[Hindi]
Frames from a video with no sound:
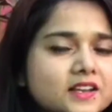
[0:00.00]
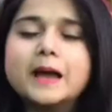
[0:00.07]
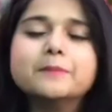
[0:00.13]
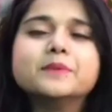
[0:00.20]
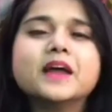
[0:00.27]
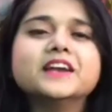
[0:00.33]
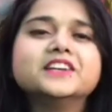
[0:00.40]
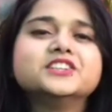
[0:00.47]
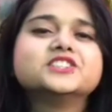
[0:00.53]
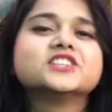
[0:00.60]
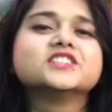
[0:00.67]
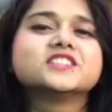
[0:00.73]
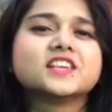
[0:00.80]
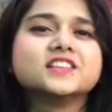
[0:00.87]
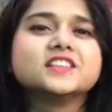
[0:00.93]
I'm
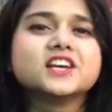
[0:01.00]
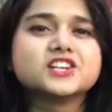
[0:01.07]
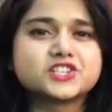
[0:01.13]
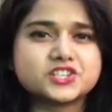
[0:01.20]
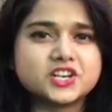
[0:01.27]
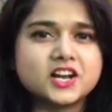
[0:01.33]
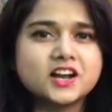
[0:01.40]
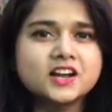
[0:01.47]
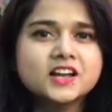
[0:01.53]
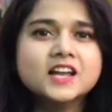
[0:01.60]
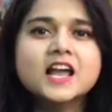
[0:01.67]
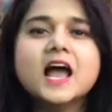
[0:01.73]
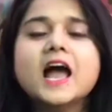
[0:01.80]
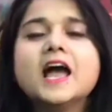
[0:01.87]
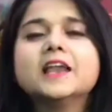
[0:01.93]
dietitian Sandhya Shah
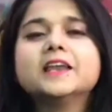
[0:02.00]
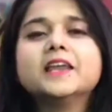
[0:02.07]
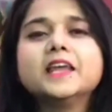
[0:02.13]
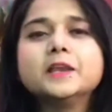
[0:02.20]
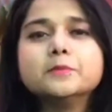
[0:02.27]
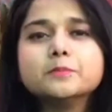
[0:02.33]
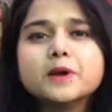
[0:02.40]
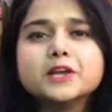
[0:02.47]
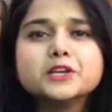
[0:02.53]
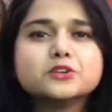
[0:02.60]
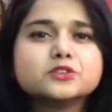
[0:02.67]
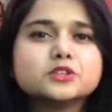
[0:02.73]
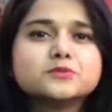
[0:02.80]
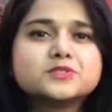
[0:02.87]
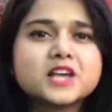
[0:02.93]
and in my
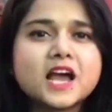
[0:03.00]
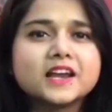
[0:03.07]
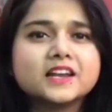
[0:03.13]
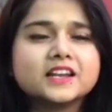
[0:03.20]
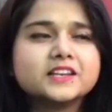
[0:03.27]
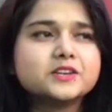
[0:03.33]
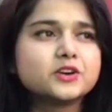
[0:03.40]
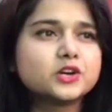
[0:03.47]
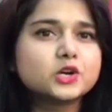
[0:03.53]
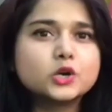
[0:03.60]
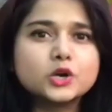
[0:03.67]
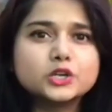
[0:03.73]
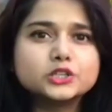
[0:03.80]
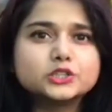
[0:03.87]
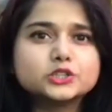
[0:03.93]
YouTube channel you're
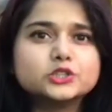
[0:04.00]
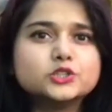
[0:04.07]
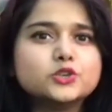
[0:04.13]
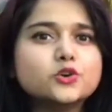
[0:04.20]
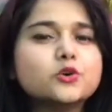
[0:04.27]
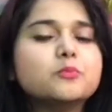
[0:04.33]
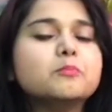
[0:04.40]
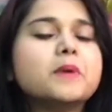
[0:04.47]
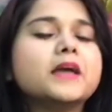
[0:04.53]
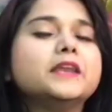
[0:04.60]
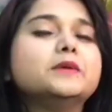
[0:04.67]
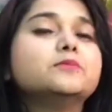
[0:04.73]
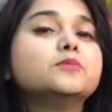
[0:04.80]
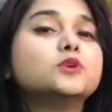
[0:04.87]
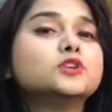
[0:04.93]
going to know
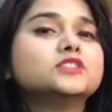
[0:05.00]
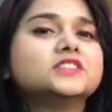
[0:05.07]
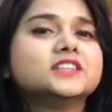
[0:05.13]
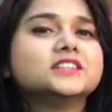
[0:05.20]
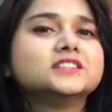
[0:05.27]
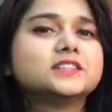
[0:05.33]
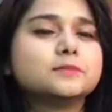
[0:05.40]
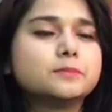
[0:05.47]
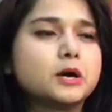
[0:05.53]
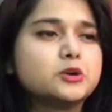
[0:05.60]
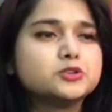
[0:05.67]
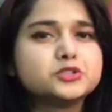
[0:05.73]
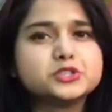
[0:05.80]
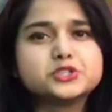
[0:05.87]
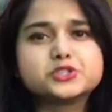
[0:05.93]
many more things
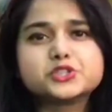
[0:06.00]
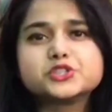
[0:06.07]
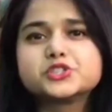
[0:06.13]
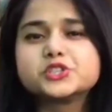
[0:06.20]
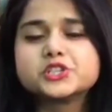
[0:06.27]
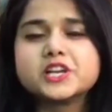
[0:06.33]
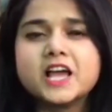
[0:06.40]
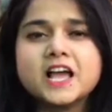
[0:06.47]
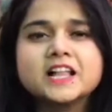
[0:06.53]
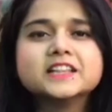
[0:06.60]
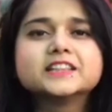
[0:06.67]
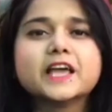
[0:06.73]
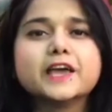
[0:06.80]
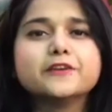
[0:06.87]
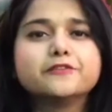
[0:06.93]
about nutrition,
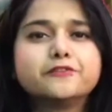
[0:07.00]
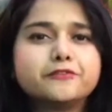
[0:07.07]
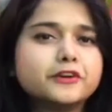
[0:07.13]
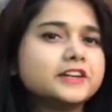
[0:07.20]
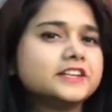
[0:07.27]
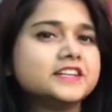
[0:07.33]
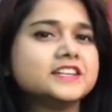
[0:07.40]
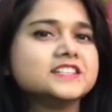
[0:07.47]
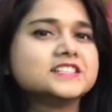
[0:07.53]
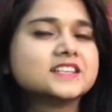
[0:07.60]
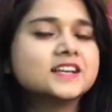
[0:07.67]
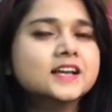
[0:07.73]
health and fitness.